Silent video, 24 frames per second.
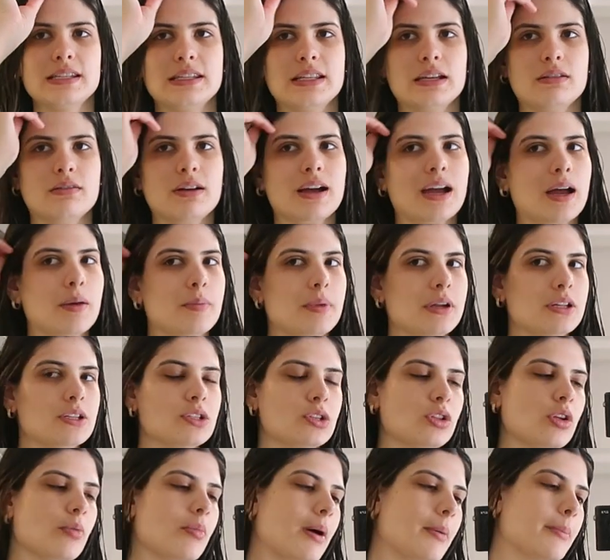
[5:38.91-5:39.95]
então acabei de
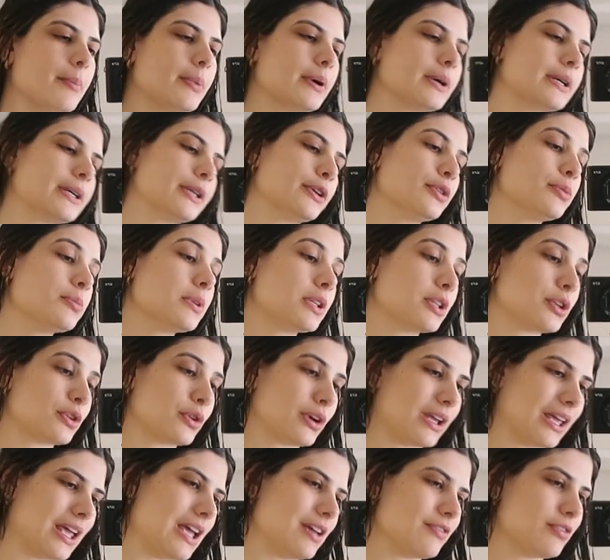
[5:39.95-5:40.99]
tomar banho, me
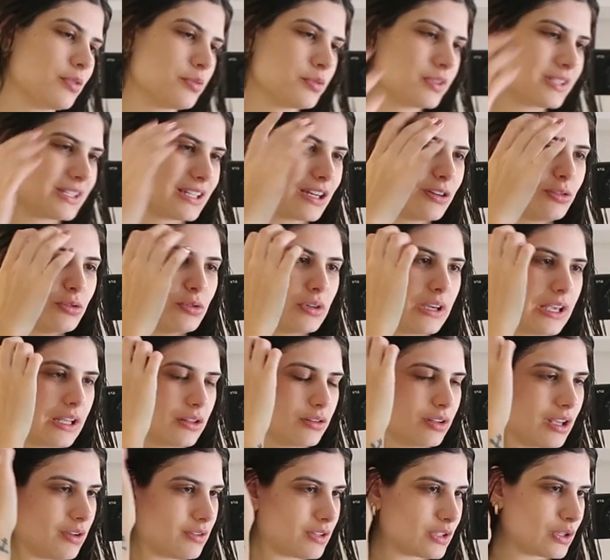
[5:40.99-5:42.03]
troquei, vou mostrar o
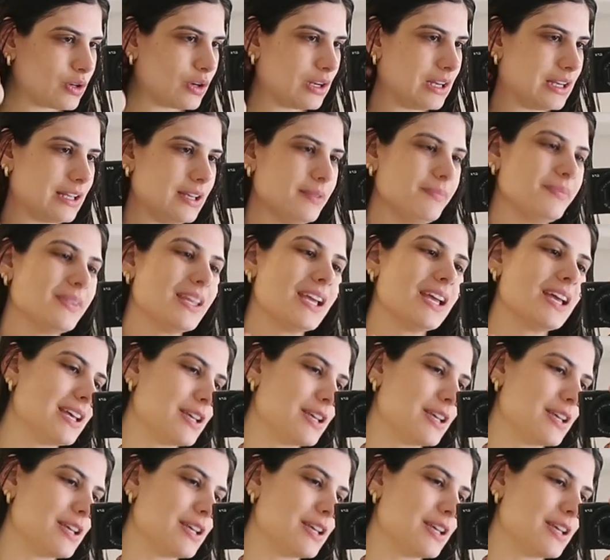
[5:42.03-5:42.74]
lookito que eu escolhi.